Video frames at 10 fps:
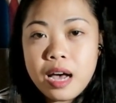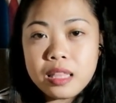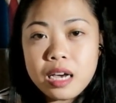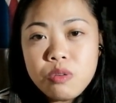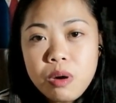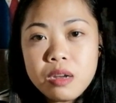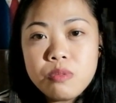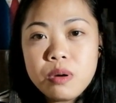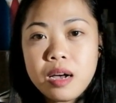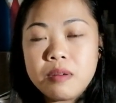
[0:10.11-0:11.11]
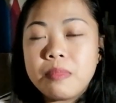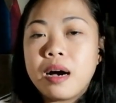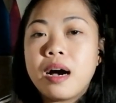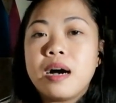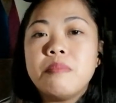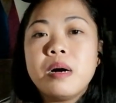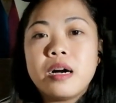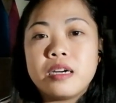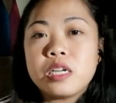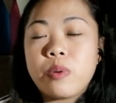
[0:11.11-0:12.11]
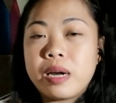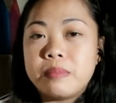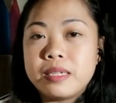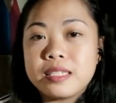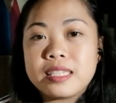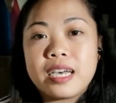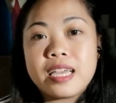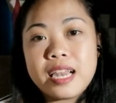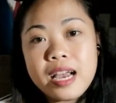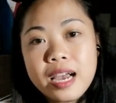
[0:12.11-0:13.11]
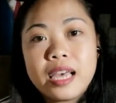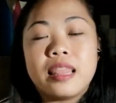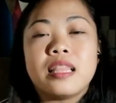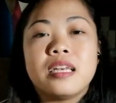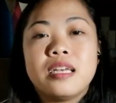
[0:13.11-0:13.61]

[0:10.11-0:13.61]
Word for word: At ano-ano nga ba ang mga requirements na kailangan.